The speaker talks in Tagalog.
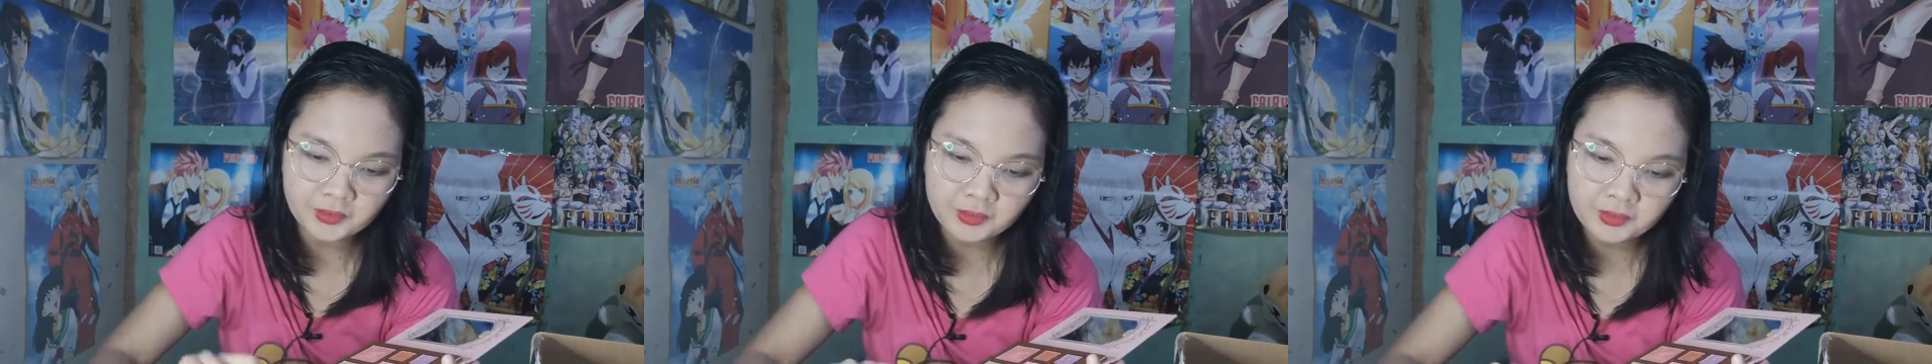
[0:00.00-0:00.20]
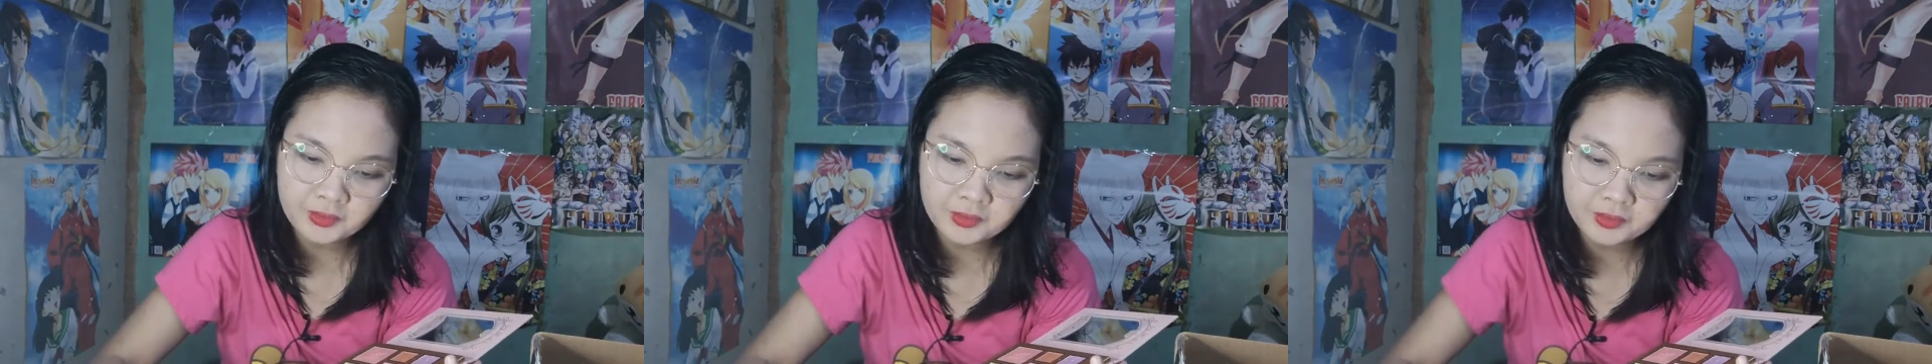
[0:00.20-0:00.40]

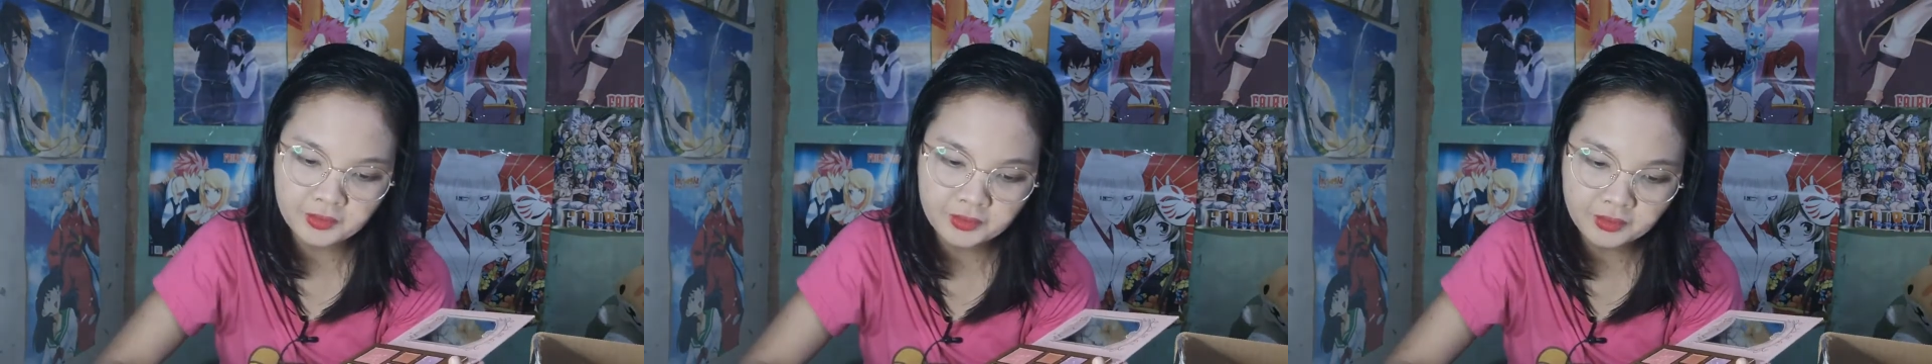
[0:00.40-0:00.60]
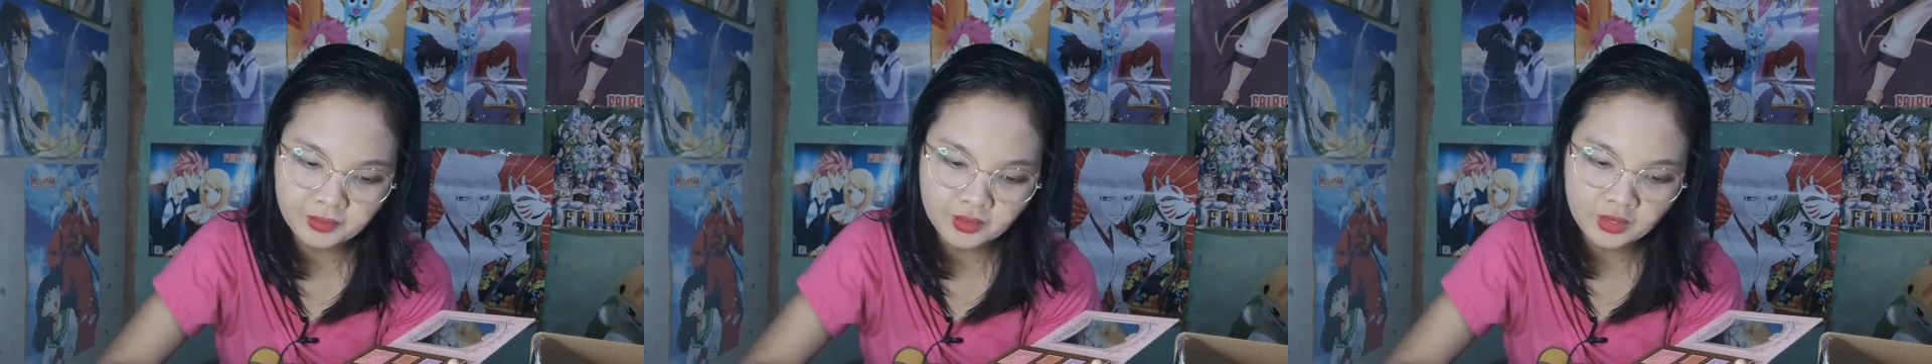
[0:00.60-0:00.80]

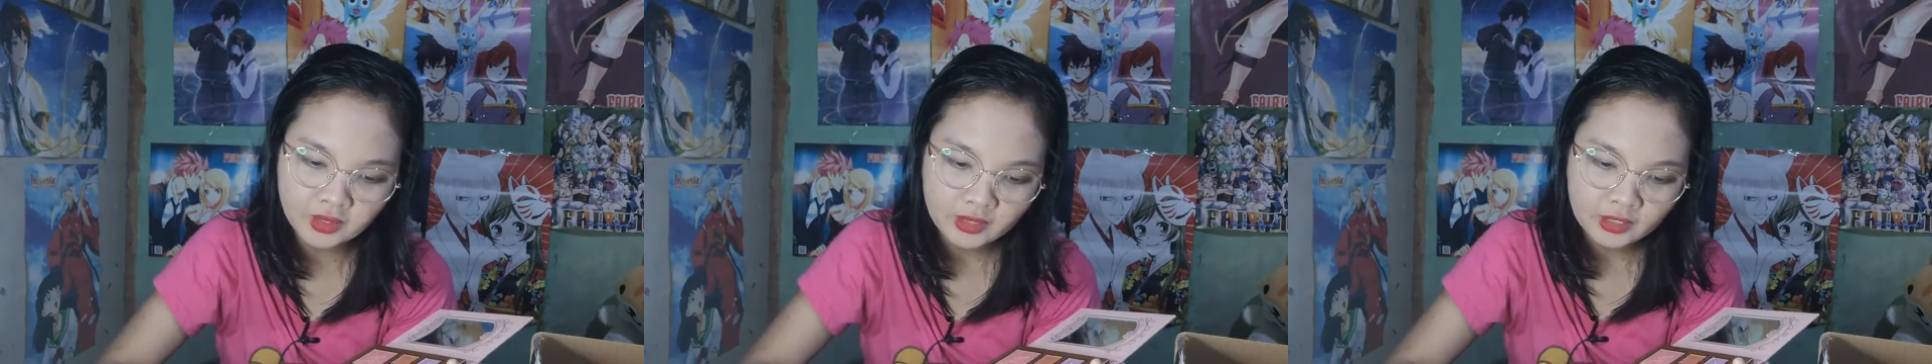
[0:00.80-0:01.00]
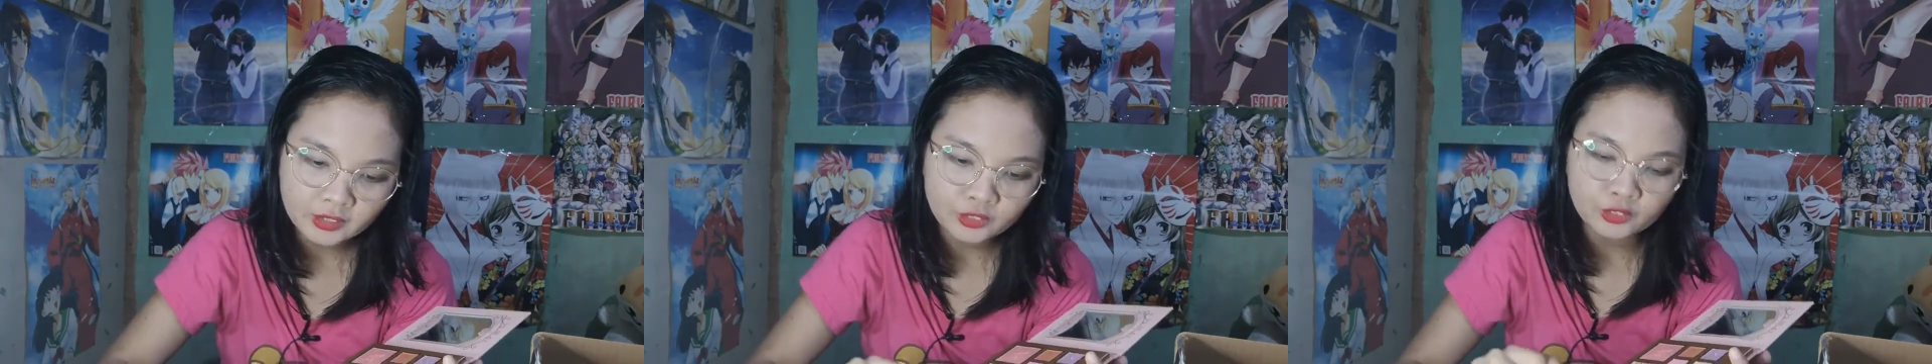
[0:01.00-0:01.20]
yung
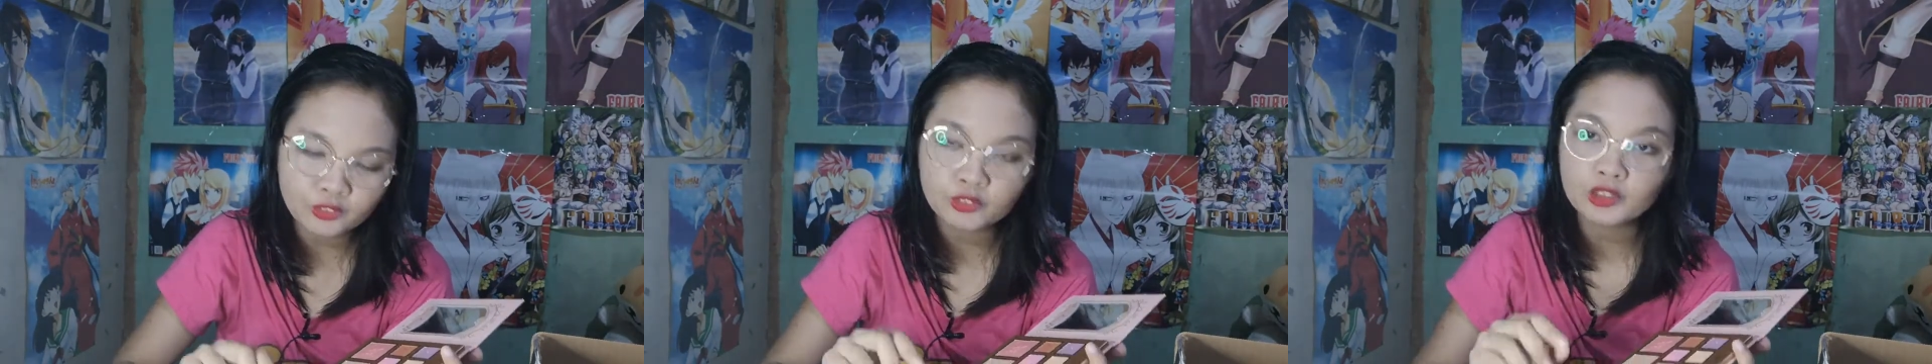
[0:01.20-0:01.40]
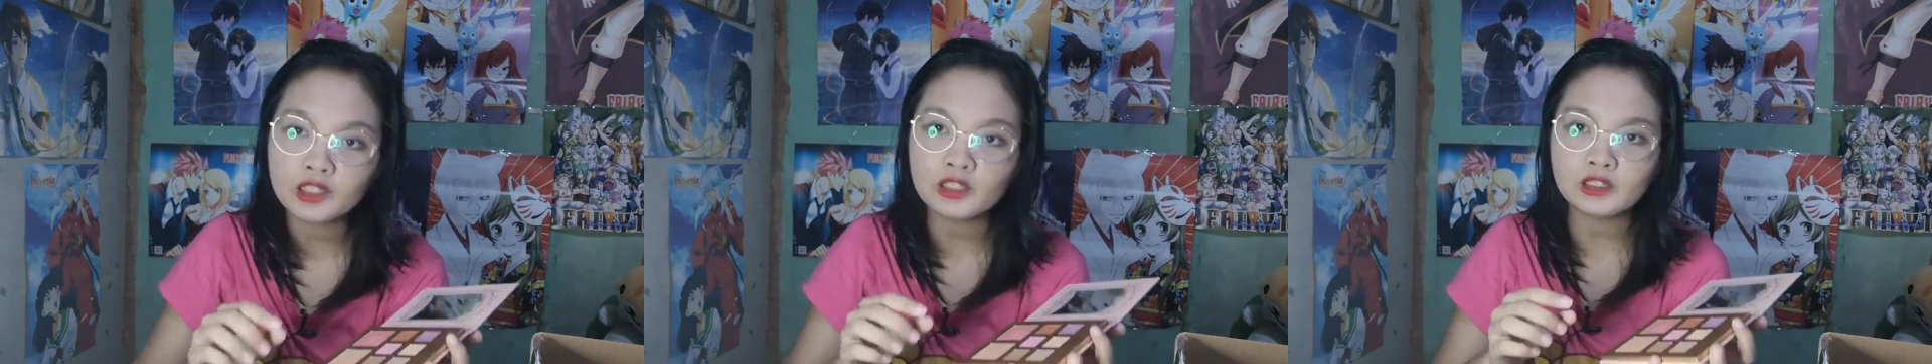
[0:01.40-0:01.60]

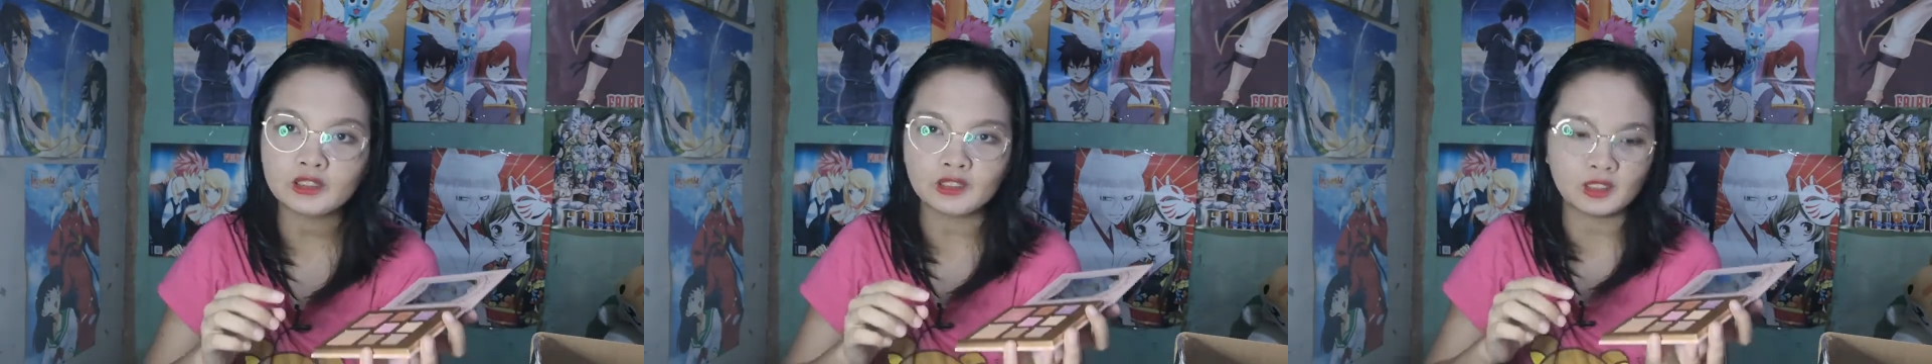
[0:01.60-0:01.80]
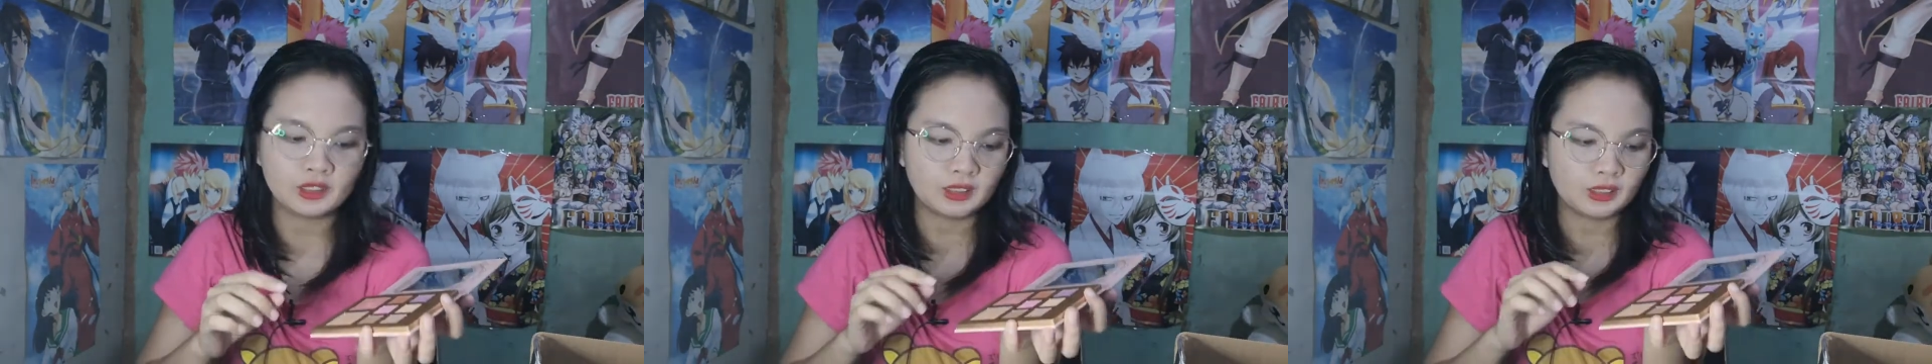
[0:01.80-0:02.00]
shooting
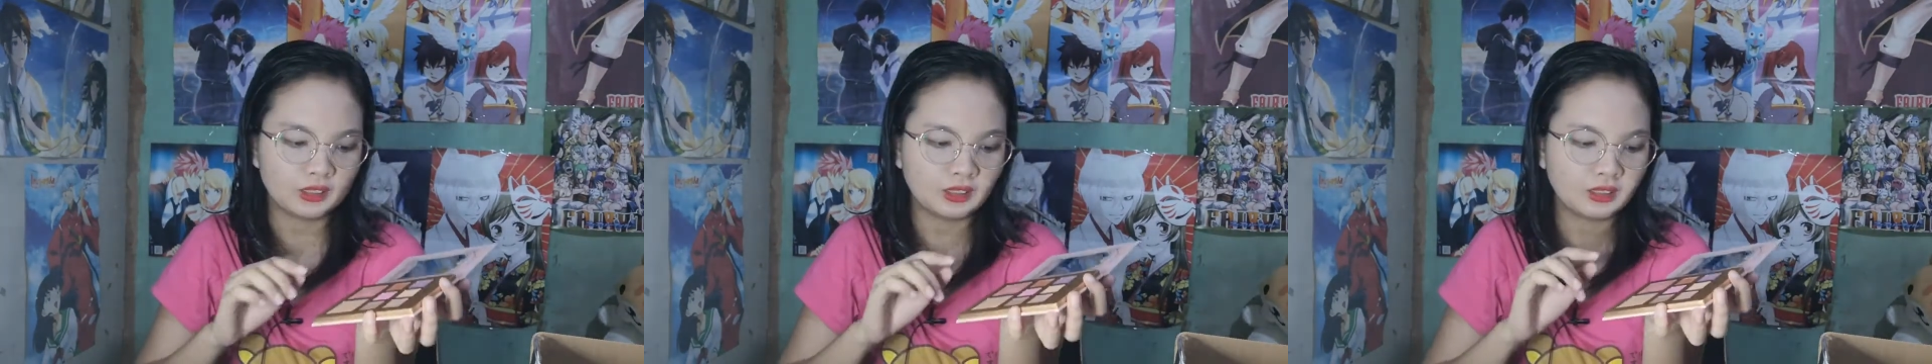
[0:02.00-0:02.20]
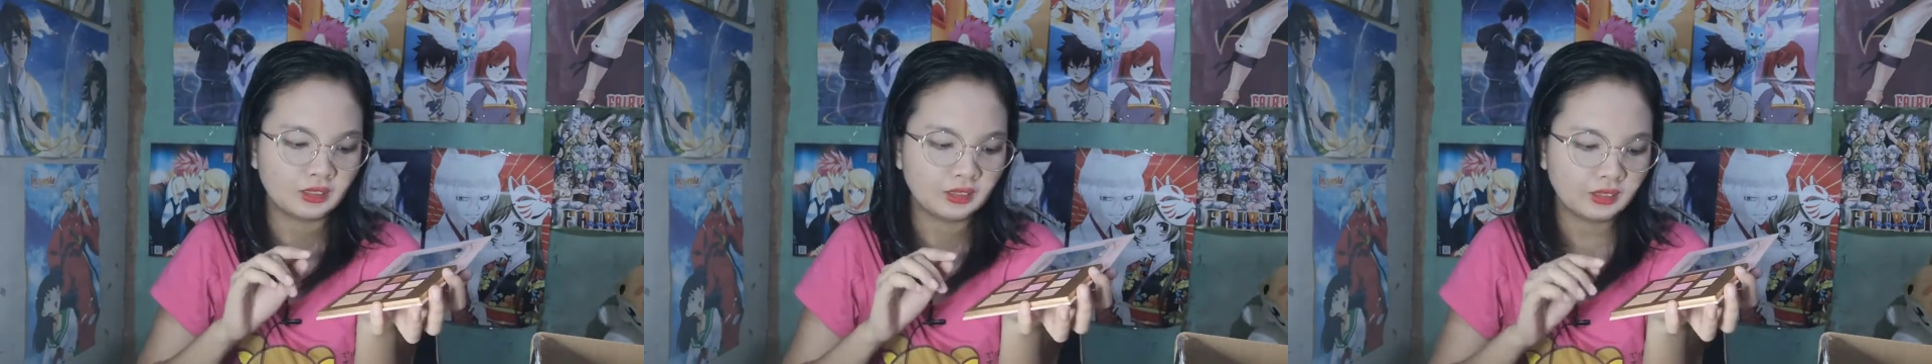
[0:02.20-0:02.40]

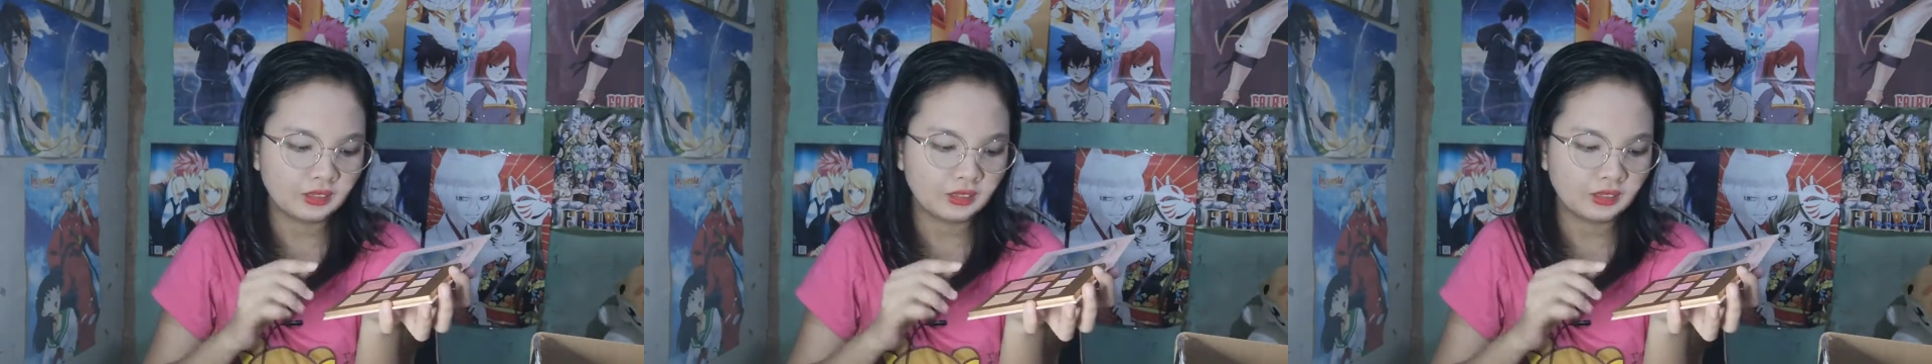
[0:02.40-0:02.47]
star.